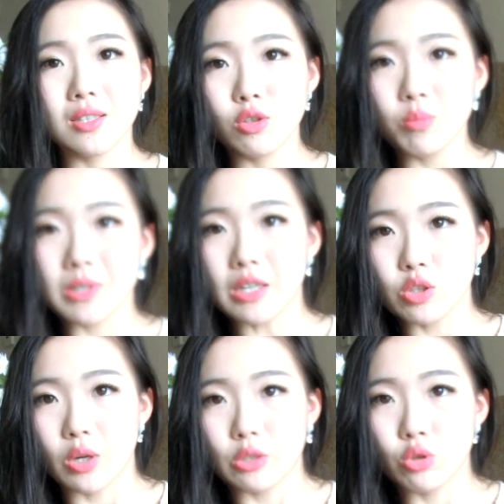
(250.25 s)
呢都比较
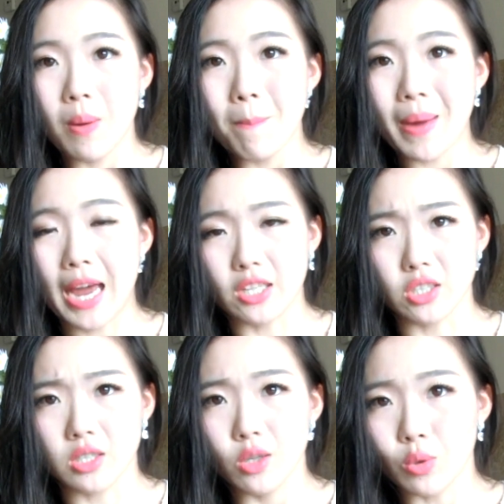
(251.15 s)
喜欢穿百
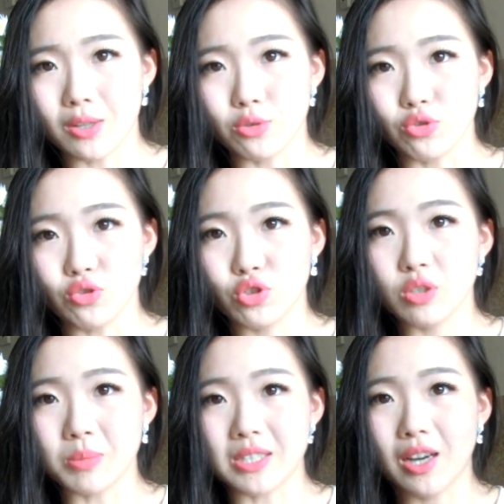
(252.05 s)
褶的短裙，就是
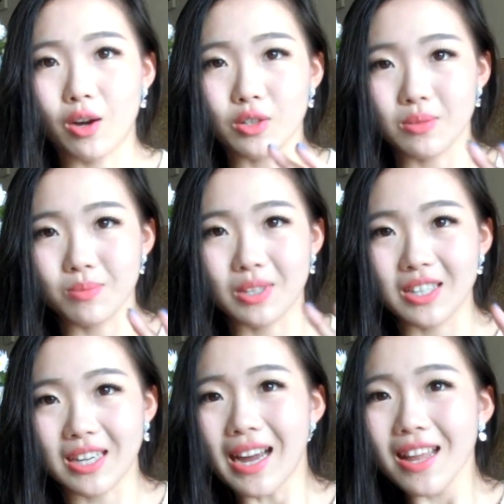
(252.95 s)
比较
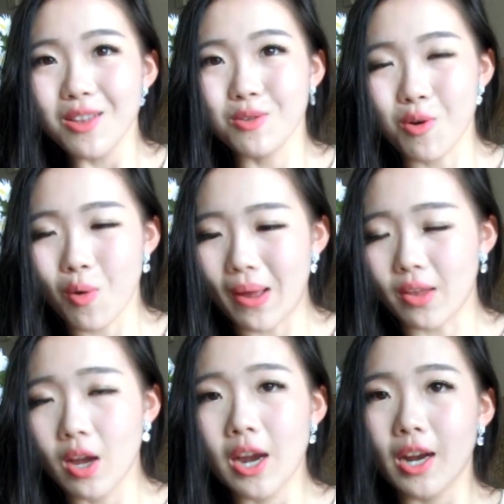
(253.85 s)
可爱的那种款
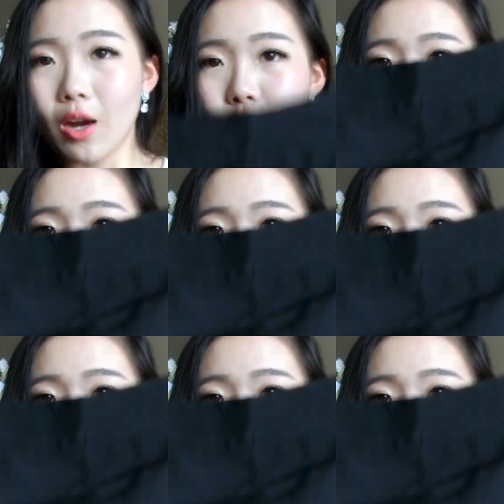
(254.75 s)
的。然后这